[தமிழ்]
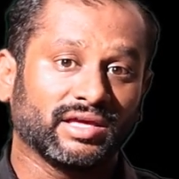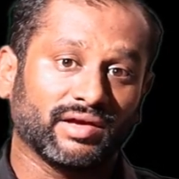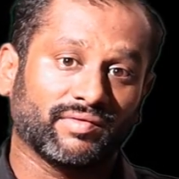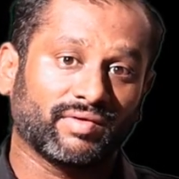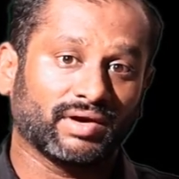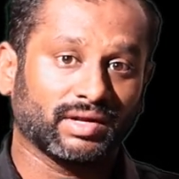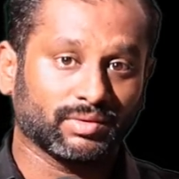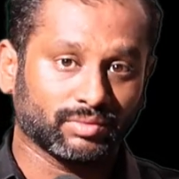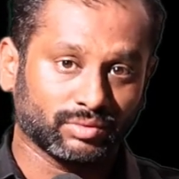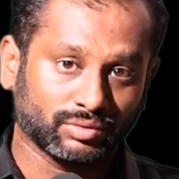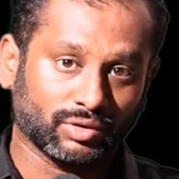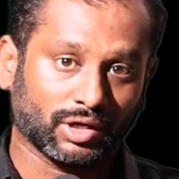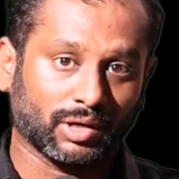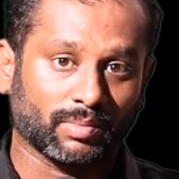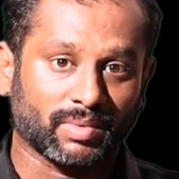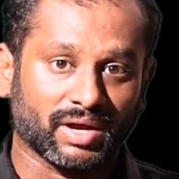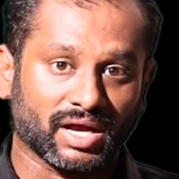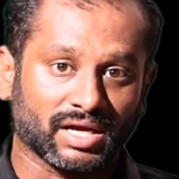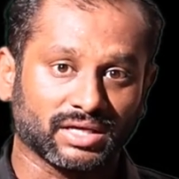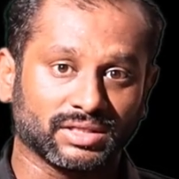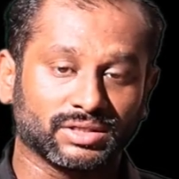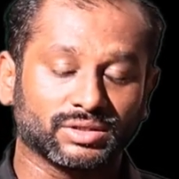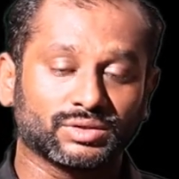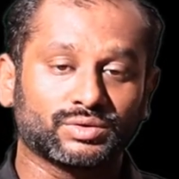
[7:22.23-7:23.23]
எவ்வளவு
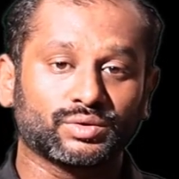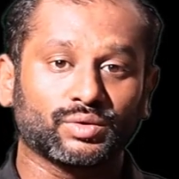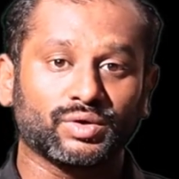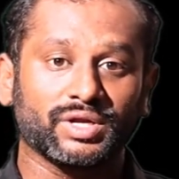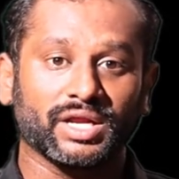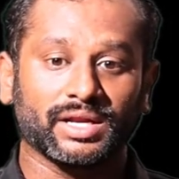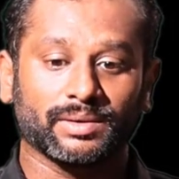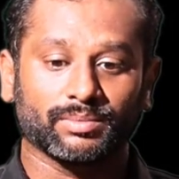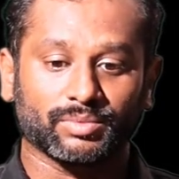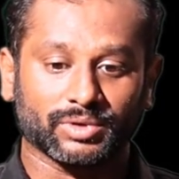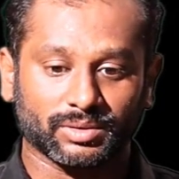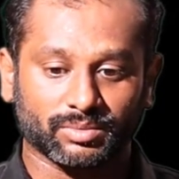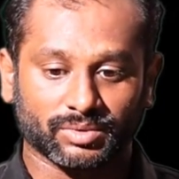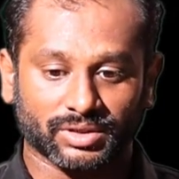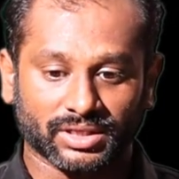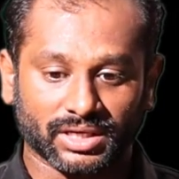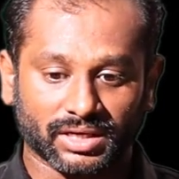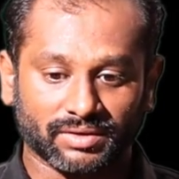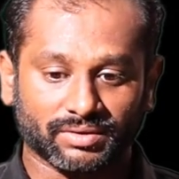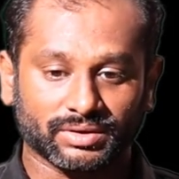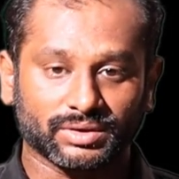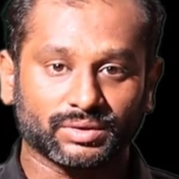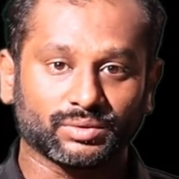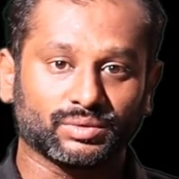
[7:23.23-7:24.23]
தூரம் ஆகுது சூரியன் முத
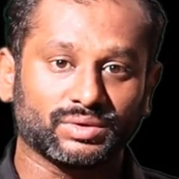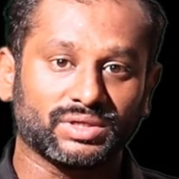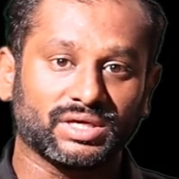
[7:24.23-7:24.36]
முதல்ல வந்து